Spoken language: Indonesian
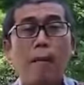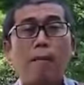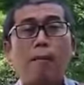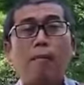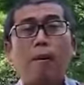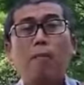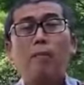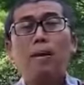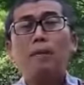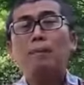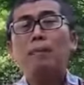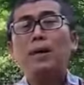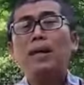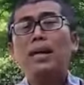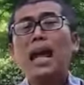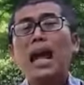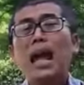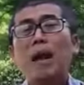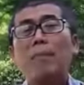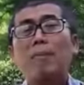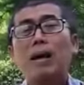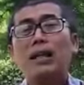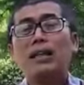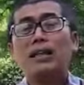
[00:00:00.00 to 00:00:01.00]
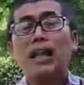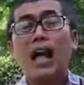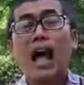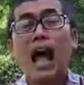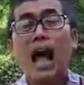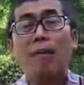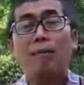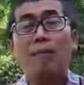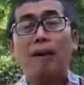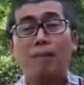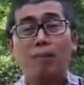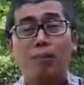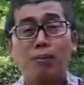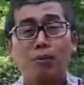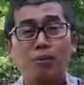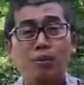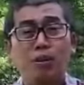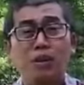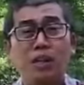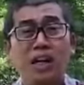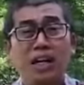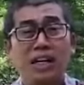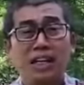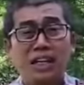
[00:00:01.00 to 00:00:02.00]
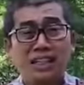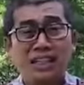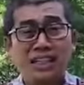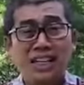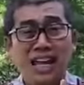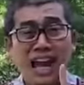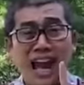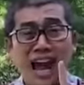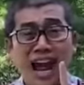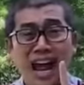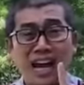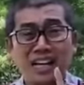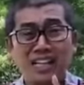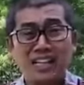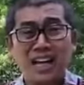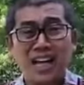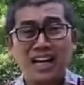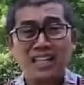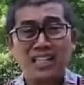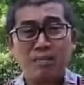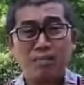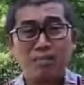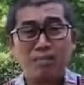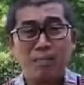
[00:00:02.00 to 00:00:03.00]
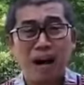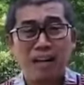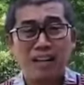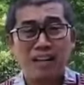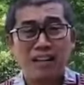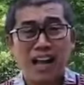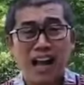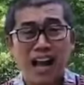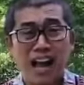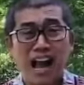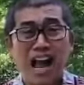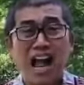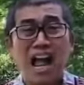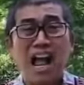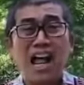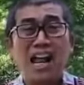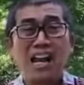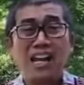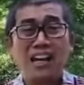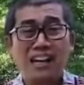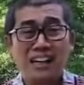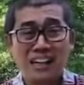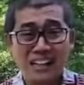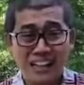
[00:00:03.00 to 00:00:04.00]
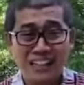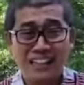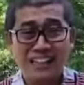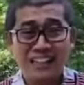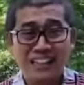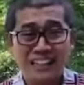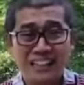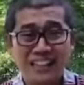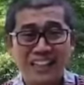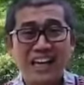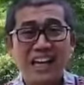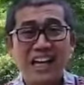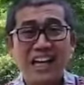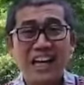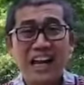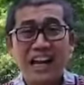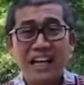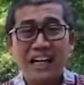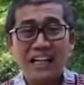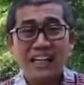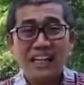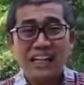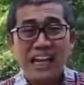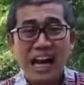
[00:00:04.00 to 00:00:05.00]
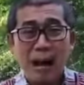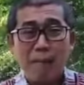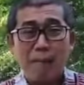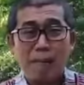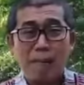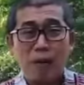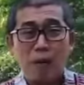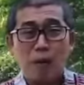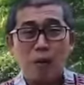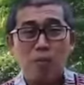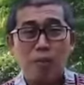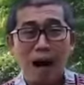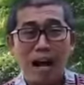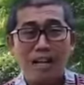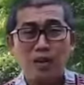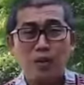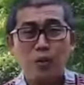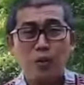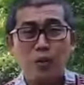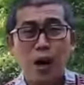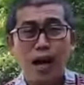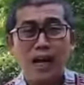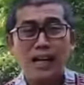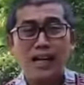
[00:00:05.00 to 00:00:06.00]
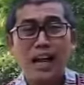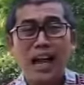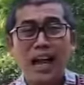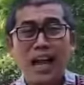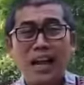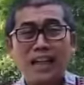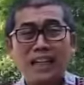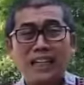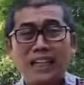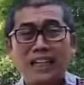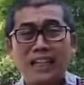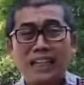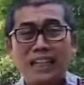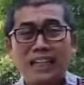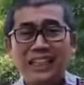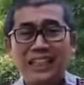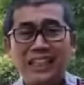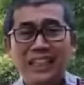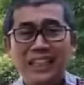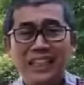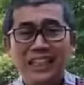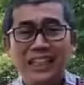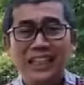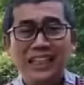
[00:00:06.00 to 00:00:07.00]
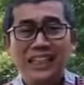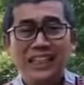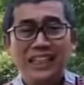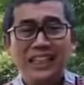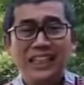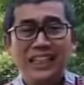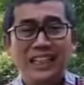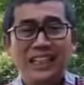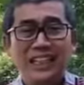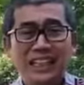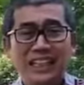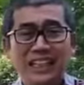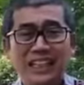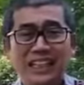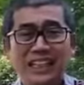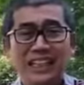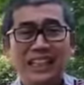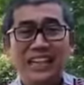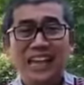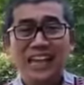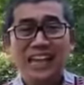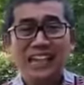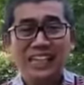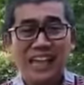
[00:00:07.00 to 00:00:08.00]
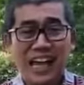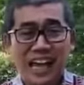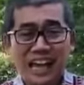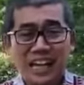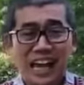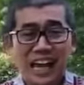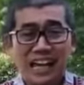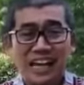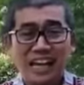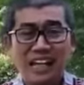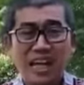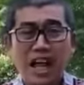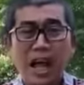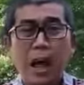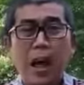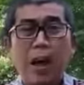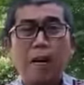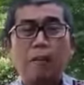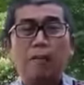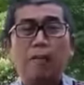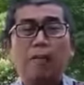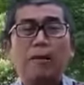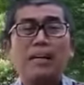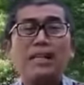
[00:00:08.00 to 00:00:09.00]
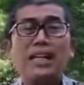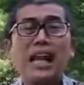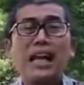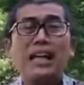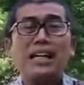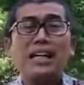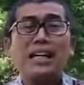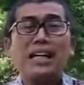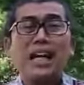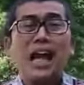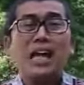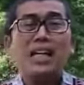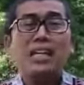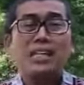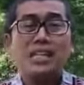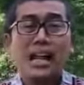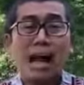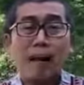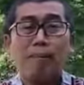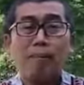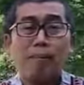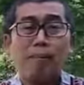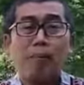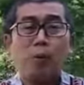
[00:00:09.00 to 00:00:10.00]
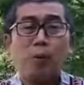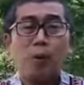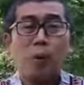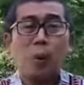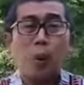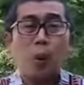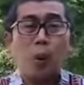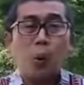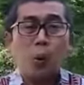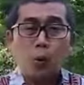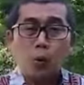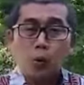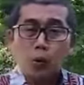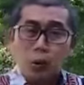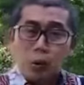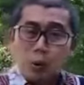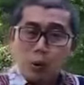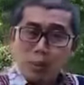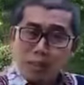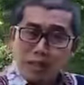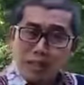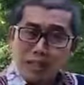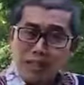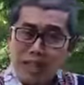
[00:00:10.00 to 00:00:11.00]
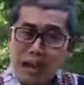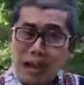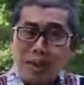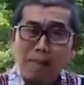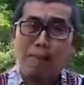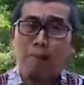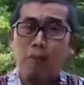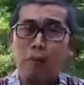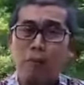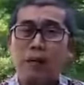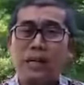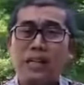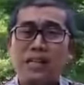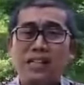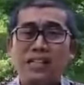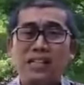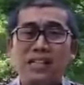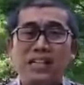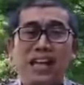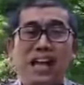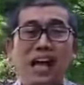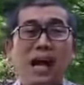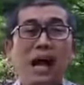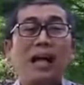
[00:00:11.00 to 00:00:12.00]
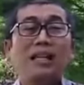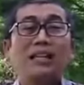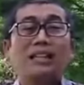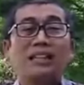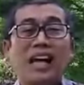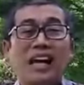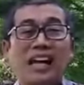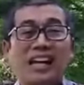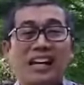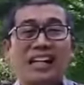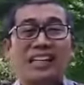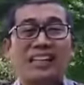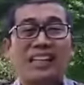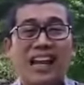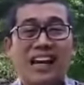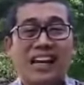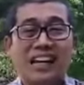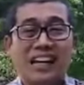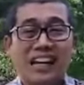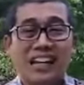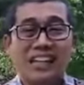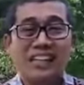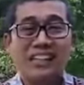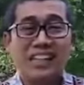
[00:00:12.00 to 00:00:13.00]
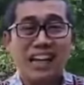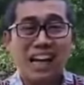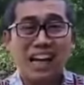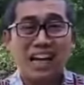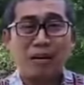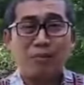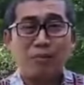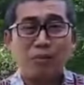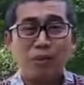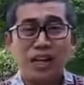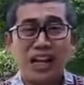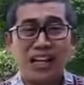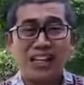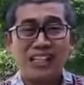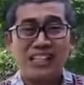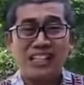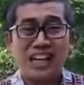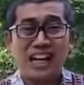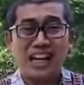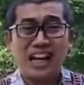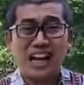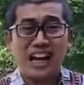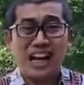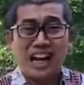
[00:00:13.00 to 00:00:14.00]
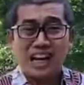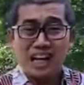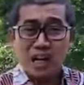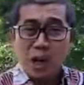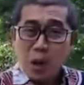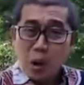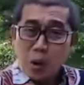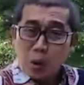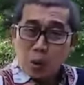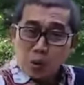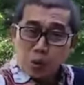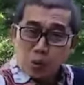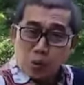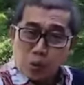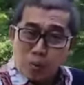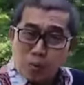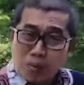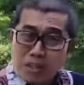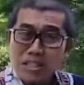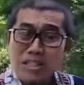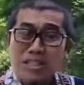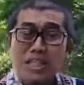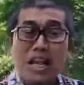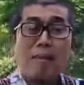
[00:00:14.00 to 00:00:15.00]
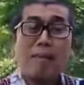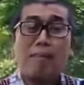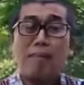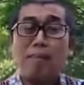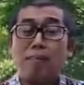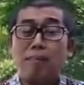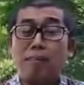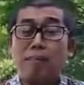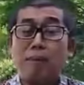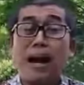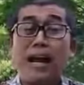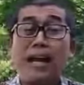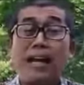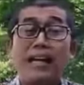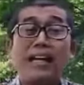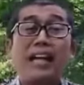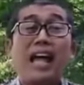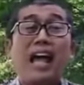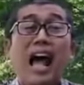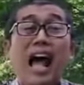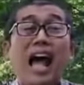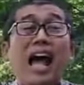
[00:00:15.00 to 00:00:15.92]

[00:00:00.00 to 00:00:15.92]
Pemimpin hebat apapun dia hanya sebatang lidi. Dia perlu bantuan lidi, lidi, lidi yang lain menjadi sapu untuk menyapu bersih target-target yang kemudian dicanangkan untuk mencapai